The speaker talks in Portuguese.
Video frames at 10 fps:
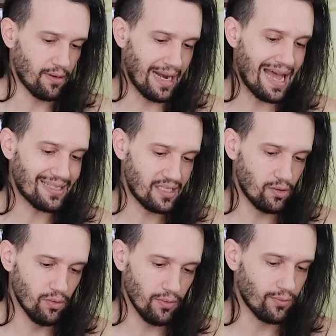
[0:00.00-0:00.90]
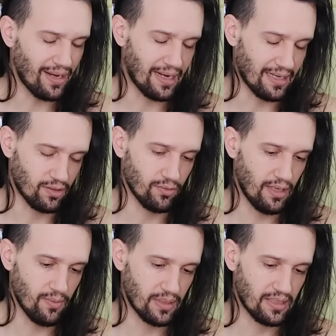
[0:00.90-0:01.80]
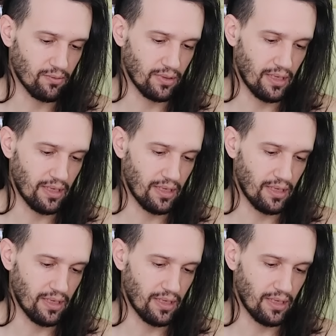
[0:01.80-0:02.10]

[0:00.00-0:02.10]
clássico, não é clássico Dano, mas é um